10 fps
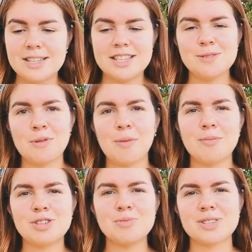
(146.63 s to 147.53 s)
Здесь мы
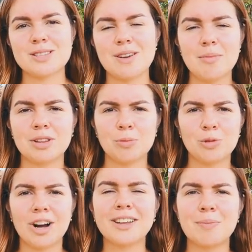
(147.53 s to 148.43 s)
пробежимся с вами
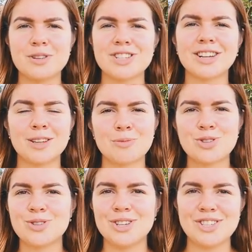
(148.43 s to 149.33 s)
тому, как я пришла к тому,
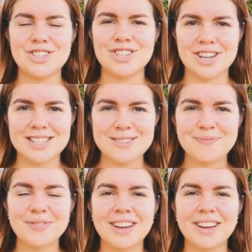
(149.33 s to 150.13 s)
что есть сейчас.